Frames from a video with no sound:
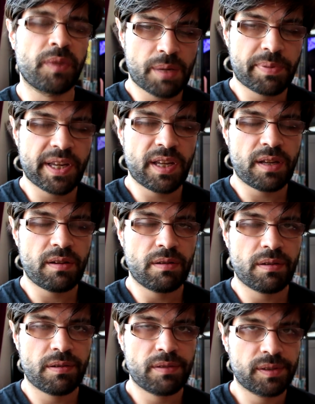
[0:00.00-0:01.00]
Après,
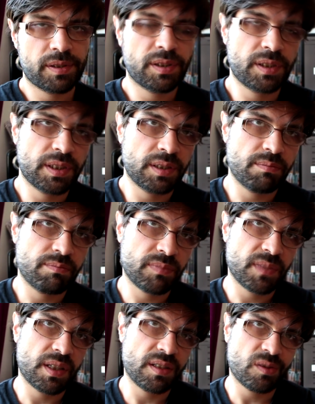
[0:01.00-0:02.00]
euh,
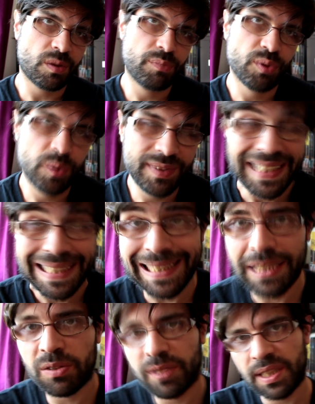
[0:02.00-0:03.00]
question un peu
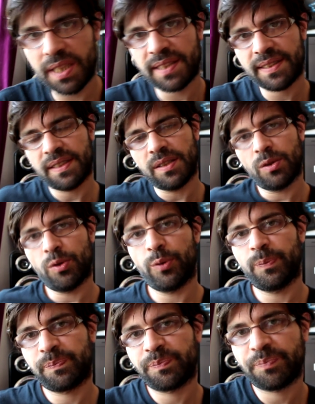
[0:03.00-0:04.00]
technique, on va dire, c'est
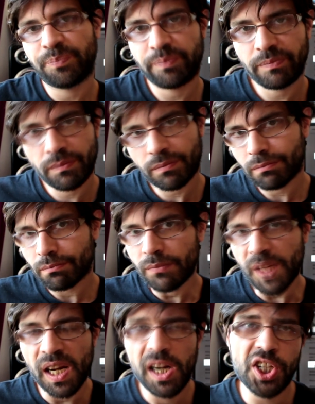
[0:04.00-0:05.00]
le
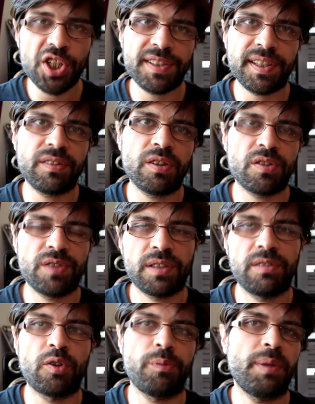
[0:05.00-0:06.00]
l'âge des acteurs. Je
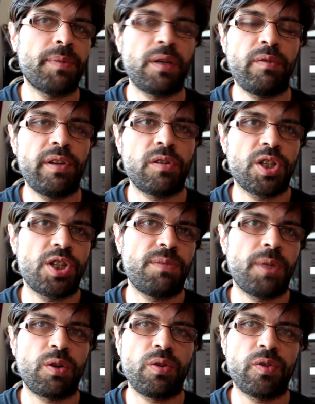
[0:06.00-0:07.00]
Tobey Maguire, j'ai
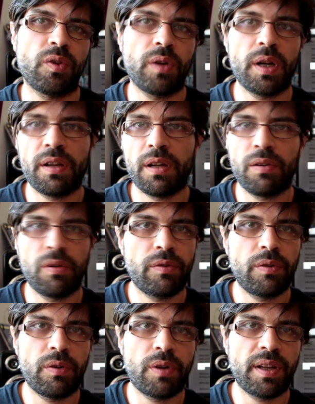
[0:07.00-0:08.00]
jamais cru que ce gars-là
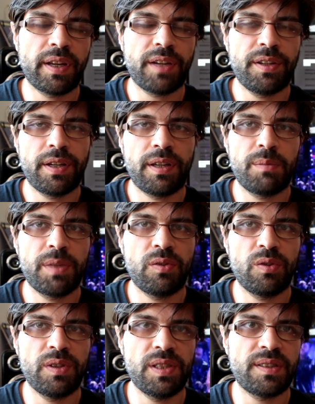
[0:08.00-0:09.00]
incarnait un gamin
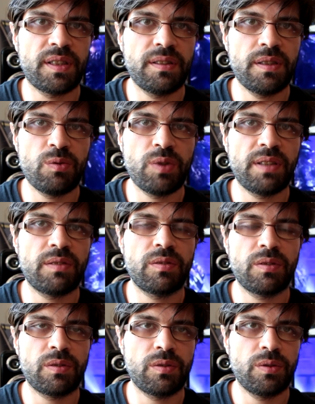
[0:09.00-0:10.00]
de 17-18
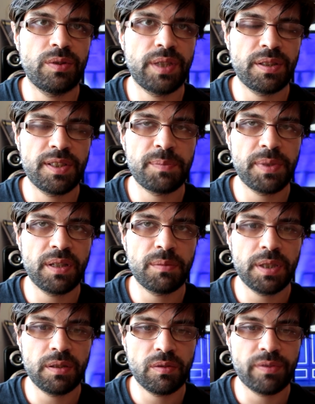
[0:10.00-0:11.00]
ans dans le dernier
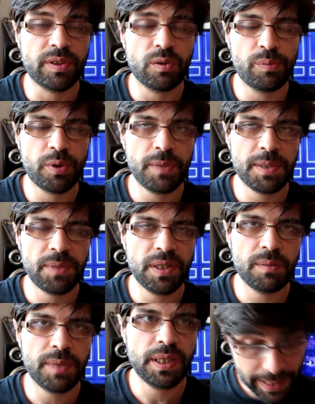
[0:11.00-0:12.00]
Spider-Man, enfin dans le premier
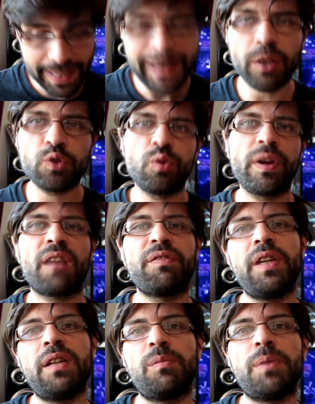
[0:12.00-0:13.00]
Spider-Man. Et Andrew
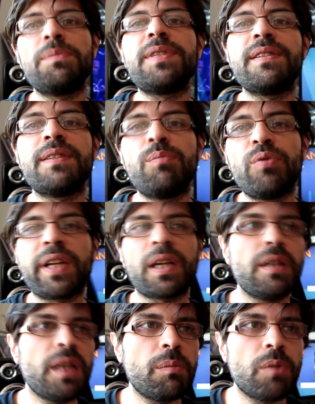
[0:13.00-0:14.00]
Garfield, même si c'est plus
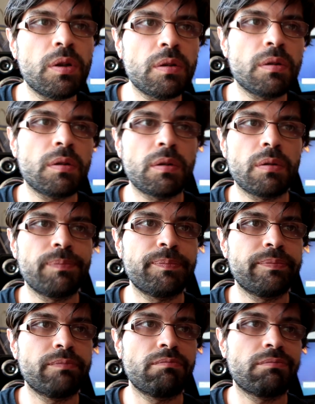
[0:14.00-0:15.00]
crédible,
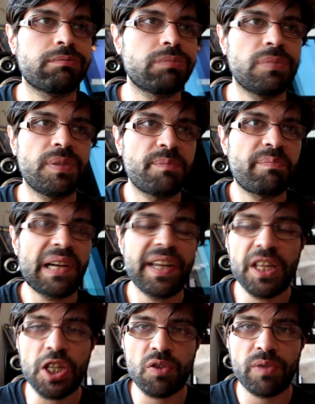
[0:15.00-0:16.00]

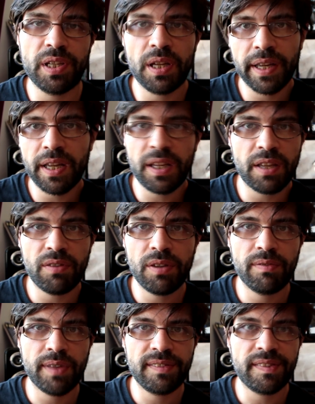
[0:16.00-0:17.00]
pareil, je voyais un gars qui
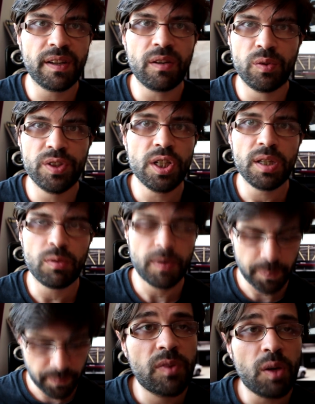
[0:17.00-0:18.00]
avait 25 ans déjà. Quoi.
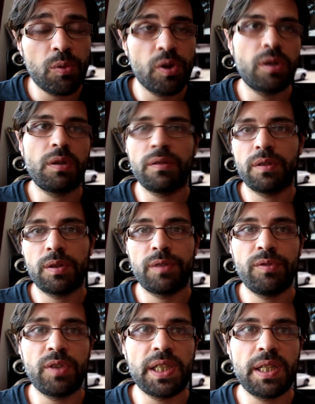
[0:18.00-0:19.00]
Tom Holland, euh,
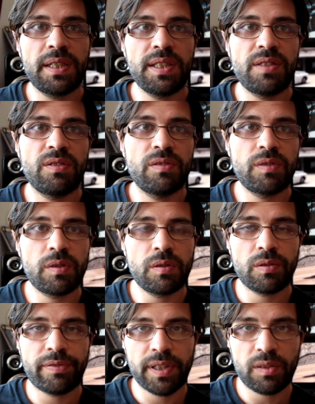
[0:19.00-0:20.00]
vu qu'il a 19
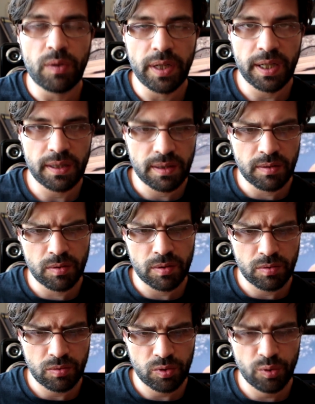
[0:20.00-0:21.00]
ans, euh, enfin 3-4 ans
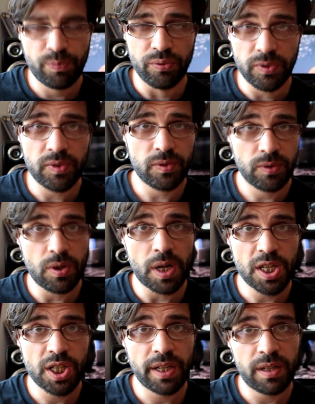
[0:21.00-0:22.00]
euh, de plus que
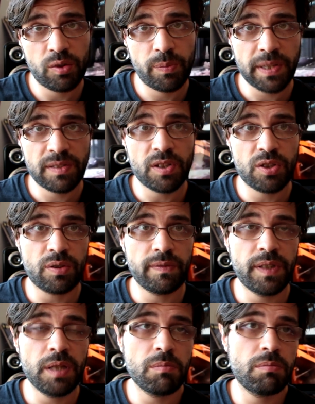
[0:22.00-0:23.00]
l'âge réel du personnage dans le
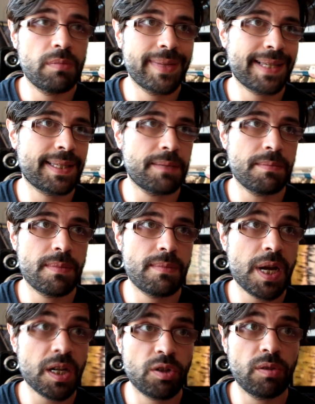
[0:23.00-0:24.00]
film, bah, ça
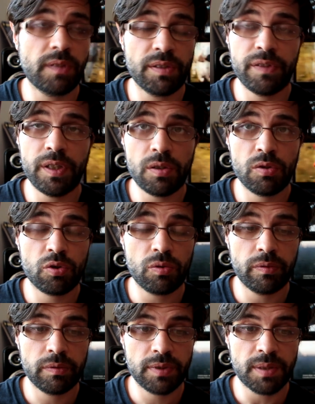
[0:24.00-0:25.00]
marche tout à fait, je
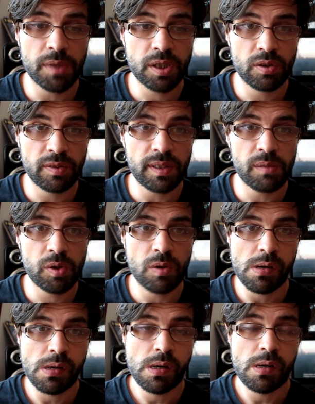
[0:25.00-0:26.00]
trouve. Ça marche totalement.
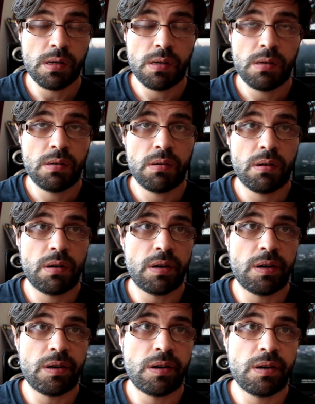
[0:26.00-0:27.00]

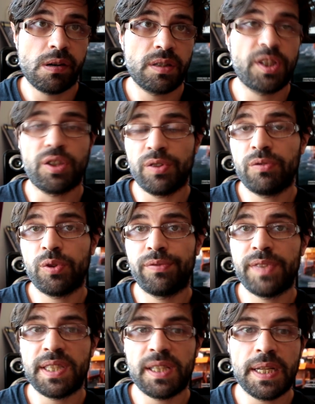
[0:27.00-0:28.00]
déjà au niveau du
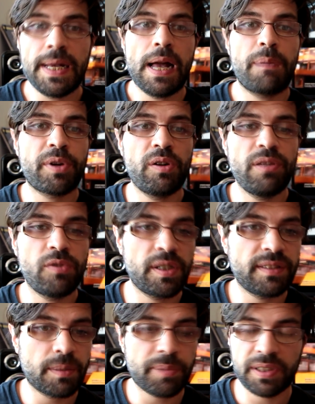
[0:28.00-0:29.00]
physique. Après, au niveau de
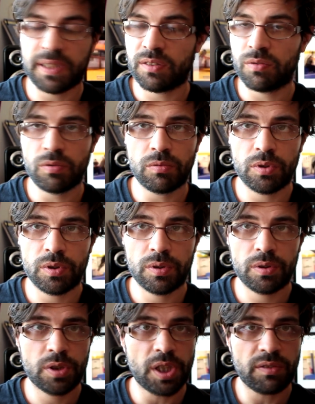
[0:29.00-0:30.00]
l'interprétation,
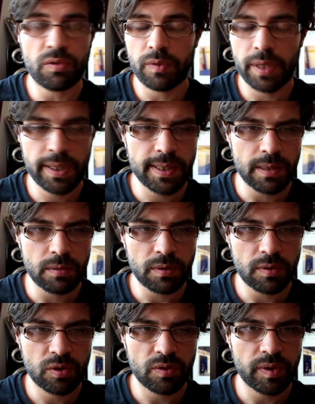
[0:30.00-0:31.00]
je la trouve
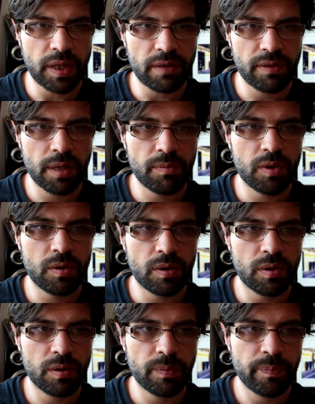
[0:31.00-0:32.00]
excellente. Je trouve qu'il a
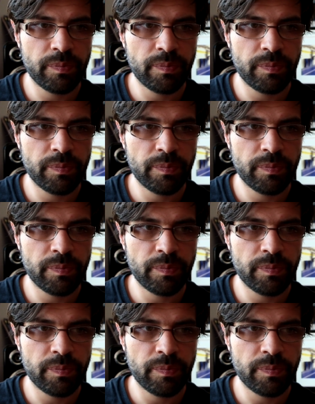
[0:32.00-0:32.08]
vraiment.